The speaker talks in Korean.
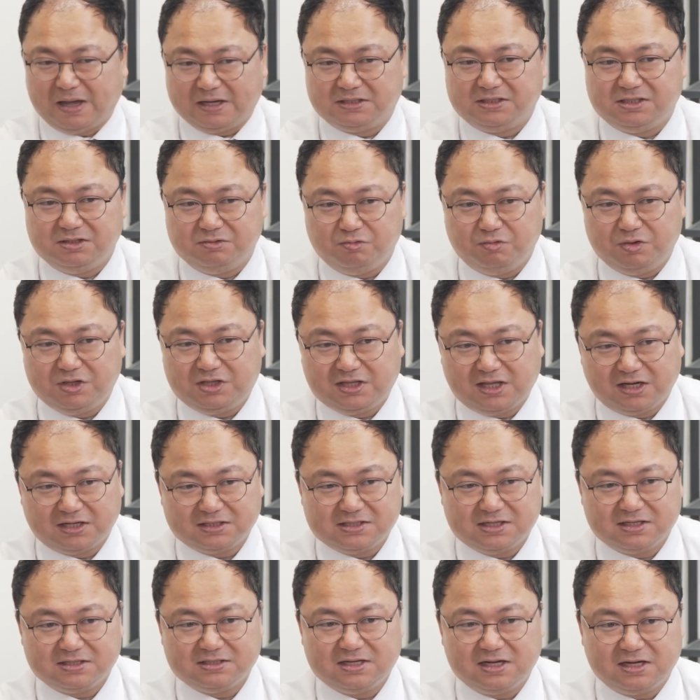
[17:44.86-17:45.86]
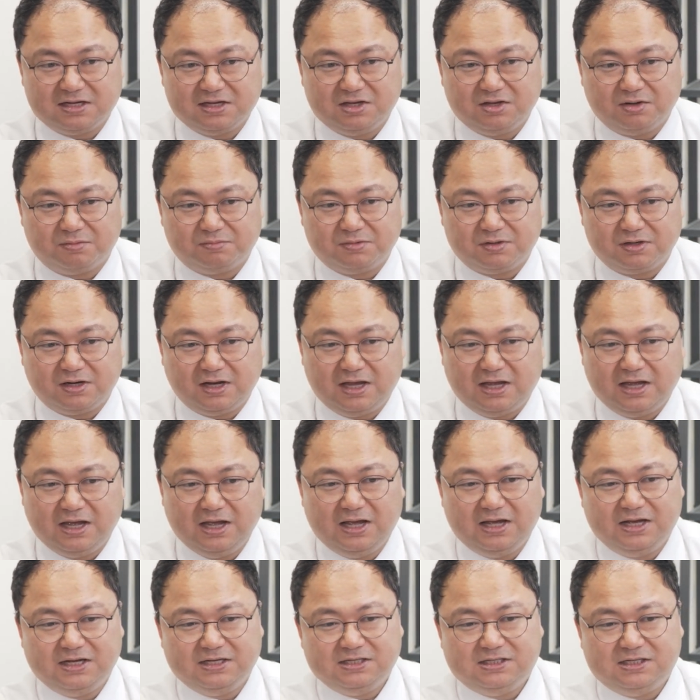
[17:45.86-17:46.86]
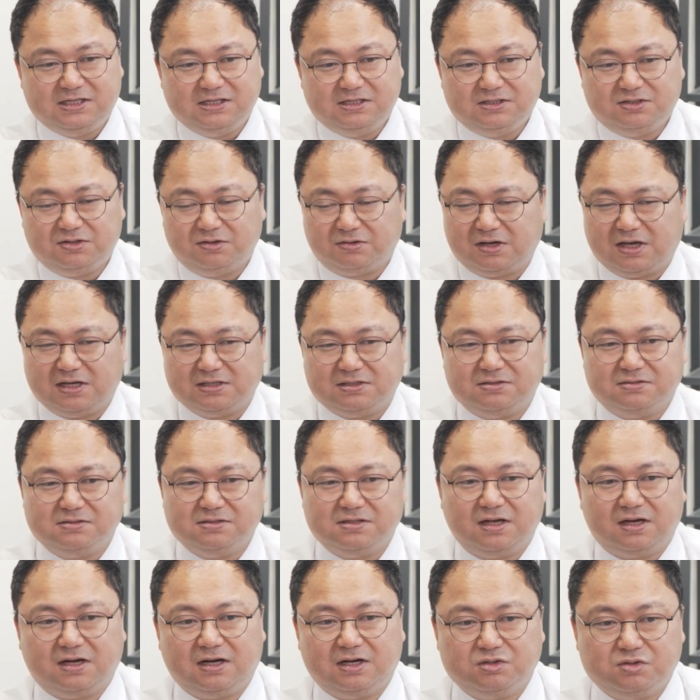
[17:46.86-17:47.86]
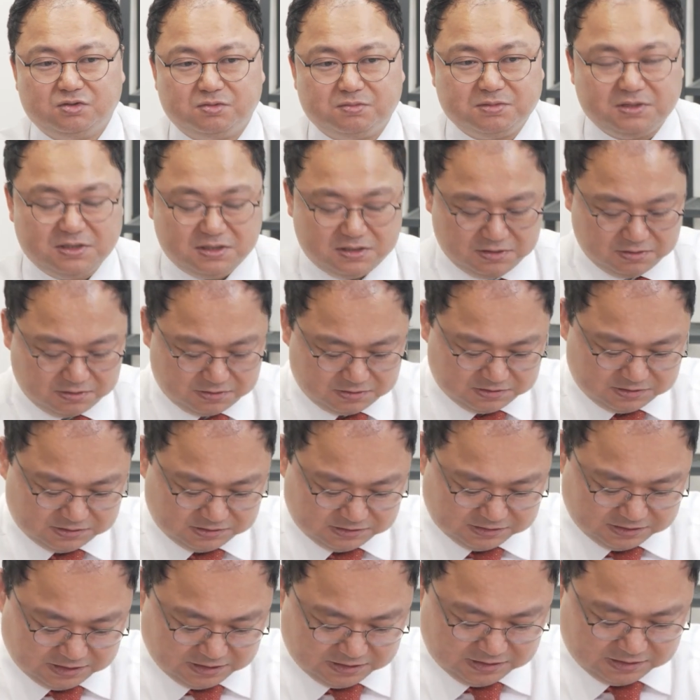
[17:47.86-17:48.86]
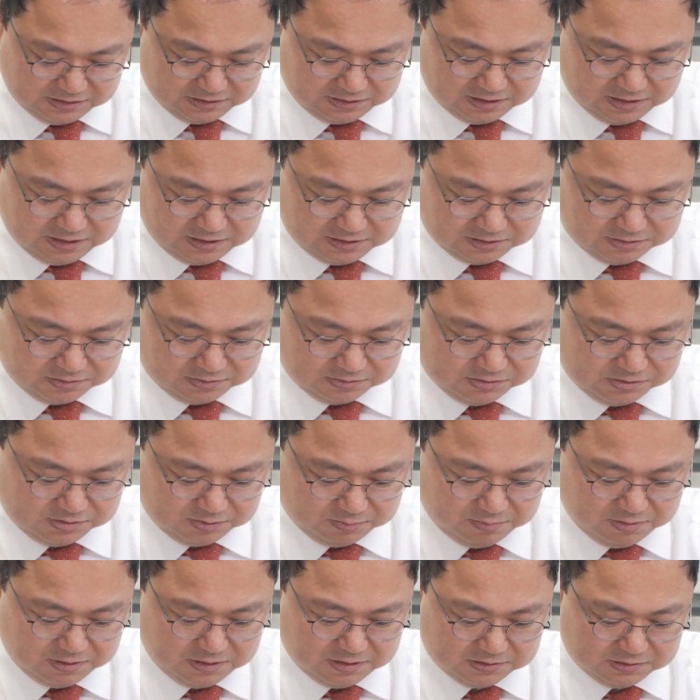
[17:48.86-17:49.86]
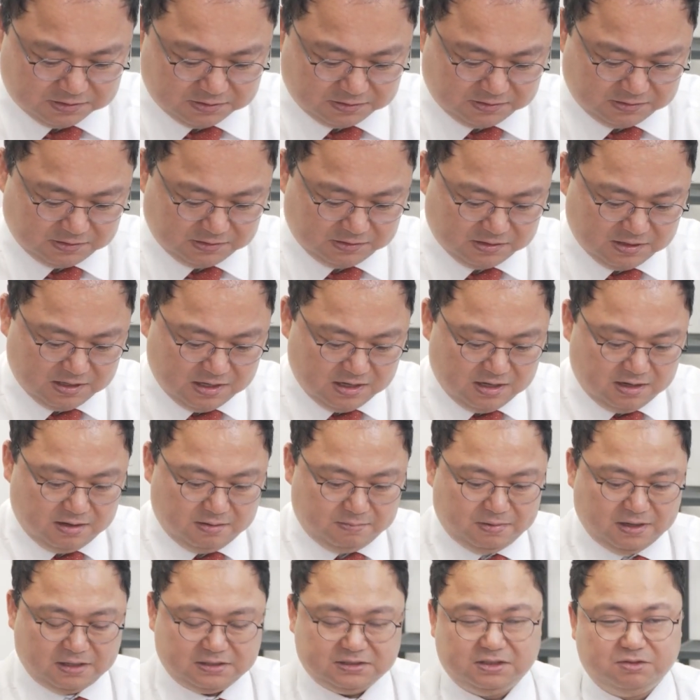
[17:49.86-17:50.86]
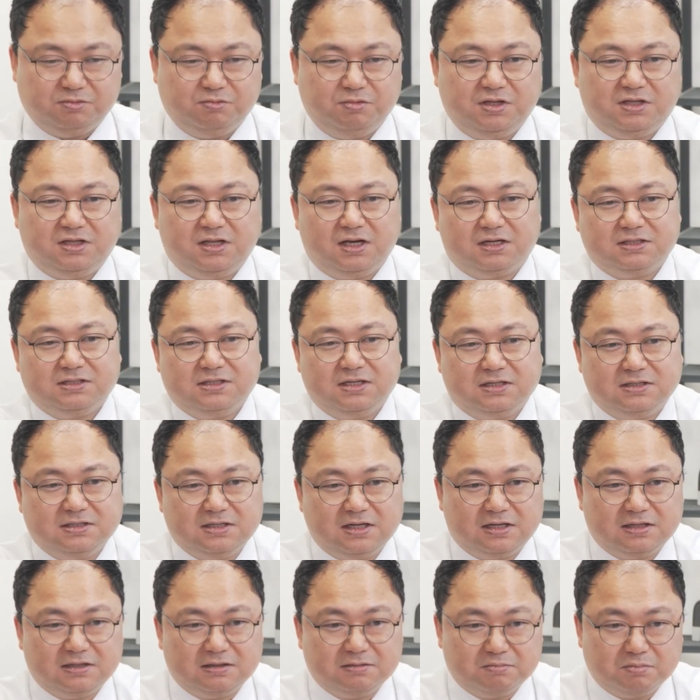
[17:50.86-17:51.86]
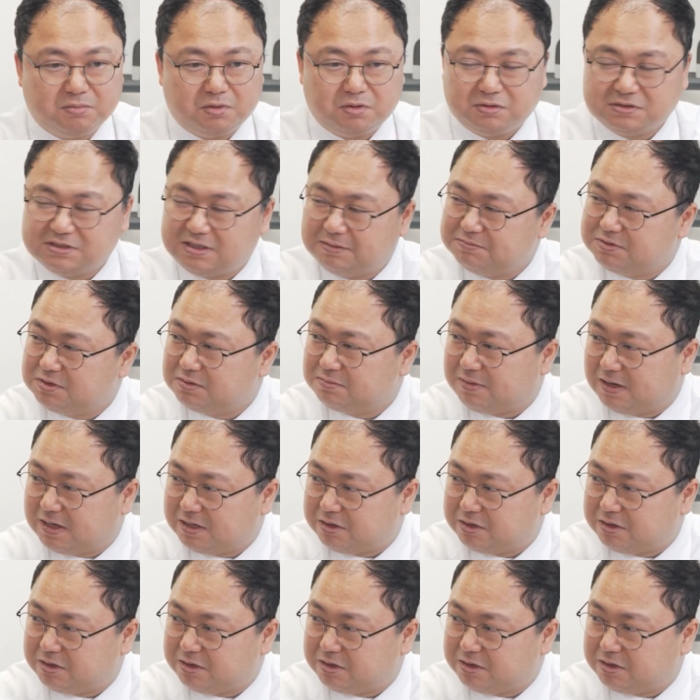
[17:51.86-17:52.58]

백신 위탁 생산 기업들의 실적 개선세가 좀 이어지지 않을까 그런 측면에서 백신 위탁 생산, 뭐 삼성